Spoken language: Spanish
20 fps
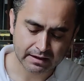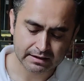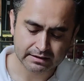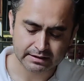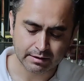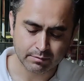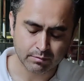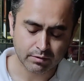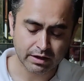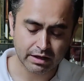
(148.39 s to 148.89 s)

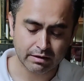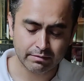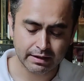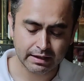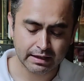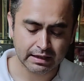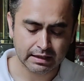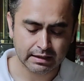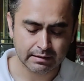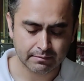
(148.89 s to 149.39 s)
se
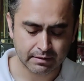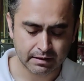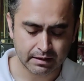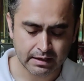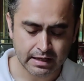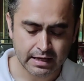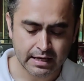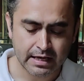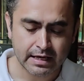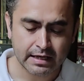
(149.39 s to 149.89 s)
envuelve
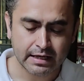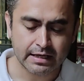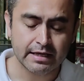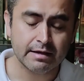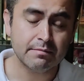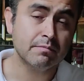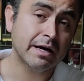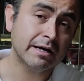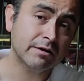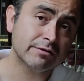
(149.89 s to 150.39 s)

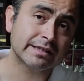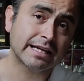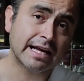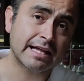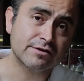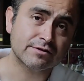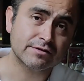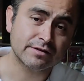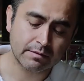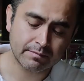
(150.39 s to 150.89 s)
y bueno,
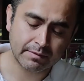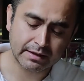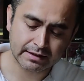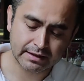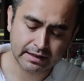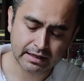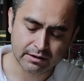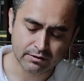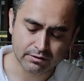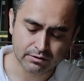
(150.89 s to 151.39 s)

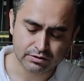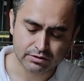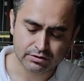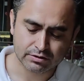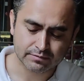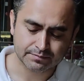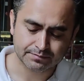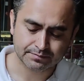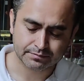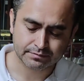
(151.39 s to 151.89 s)
tradicionalmente los